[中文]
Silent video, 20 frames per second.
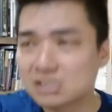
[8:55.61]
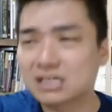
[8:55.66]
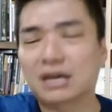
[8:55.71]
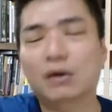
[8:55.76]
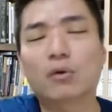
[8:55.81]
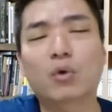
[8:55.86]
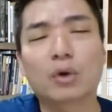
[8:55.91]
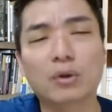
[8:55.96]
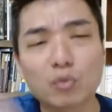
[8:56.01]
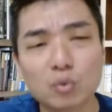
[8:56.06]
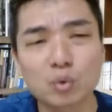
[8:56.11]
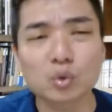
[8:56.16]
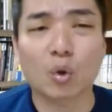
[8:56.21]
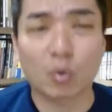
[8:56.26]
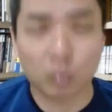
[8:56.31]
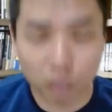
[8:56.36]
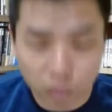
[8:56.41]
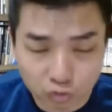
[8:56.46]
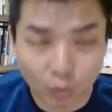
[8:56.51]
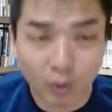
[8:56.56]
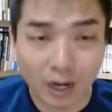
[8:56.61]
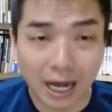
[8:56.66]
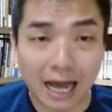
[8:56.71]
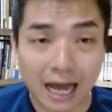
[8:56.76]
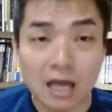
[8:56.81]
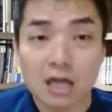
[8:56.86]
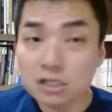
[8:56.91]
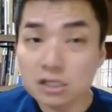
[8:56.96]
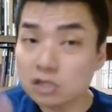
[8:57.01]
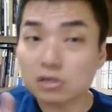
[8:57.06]
给回乌统做
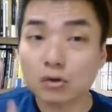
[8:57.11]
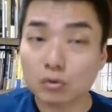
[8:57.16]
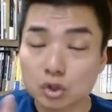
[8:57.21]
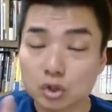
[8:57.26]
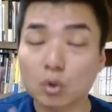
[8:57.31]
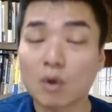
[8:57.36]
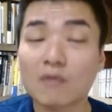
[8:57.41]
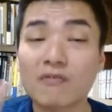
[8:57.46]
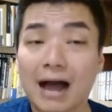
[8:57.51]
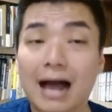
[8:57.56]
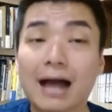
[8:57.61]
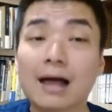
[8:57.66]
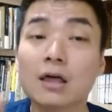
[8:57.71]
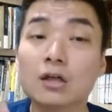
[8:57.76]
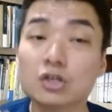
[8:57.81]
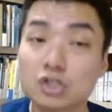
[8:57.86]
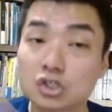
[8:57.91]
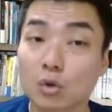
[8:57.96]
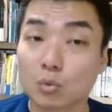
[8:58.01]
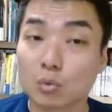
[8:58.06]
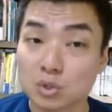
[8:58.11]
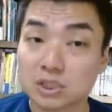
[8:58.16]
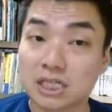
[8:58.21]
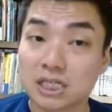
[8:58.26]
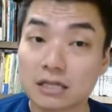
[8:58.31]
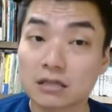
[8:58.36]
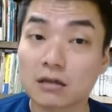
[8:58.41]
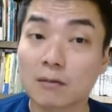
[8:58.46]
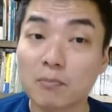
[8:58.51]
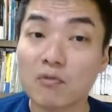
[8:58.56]
啦。这种说法，首
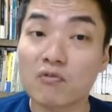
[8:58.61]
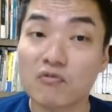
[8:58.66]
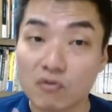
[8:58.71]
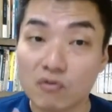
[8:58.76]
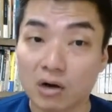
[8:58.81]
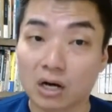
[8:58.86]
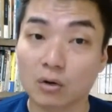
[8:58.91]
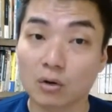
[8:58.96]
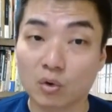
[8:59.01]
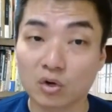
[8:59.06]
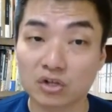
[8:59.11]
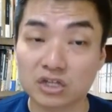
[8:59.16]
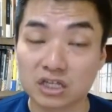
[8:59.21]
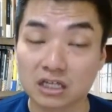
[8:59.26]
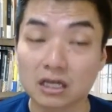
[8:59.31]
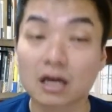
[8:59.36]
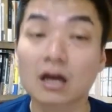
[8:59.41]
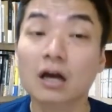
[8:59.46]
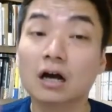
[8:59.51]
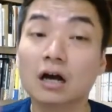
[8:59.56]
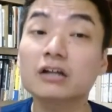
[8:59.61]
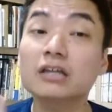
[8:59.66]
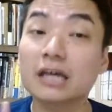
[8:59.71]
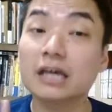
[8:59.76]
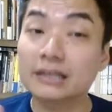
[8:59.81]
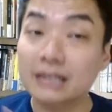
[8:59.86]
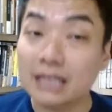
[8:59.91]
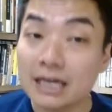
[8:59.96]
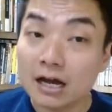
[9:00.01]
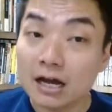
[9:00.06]
先就不符合逻辑，而
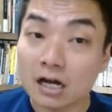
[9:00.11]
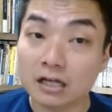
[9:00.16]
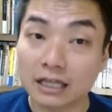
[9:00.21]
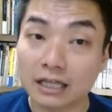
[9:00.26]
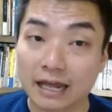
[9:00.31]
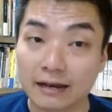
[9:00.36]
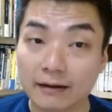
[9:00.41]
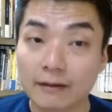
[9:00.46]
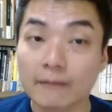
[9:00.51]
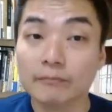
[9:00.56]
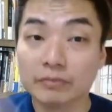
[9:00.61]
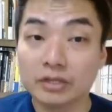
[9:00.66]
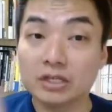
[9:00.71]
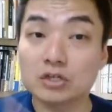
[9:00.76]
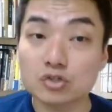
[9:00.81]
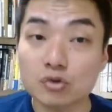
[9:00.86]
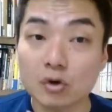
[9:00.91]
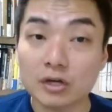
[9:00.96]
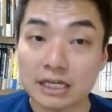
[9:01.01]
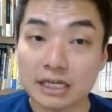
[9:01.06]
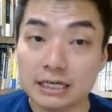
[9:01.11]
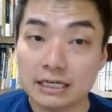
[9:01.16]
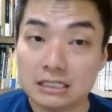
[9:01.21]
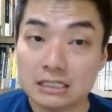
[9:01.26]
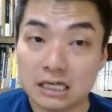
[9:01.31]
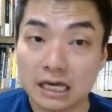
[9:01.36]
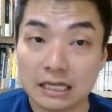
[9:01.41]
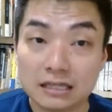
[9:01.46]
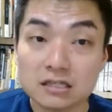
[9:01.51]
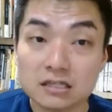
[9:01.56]
且第二点，你说以
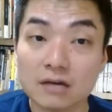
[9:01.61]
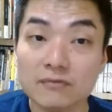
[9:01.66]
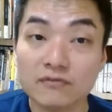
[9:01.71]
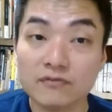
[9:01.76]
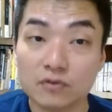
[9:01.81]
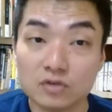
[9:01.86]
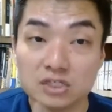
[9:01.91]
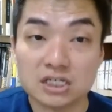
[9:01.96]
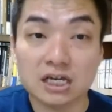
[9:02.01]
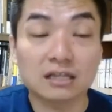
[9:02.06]
前政府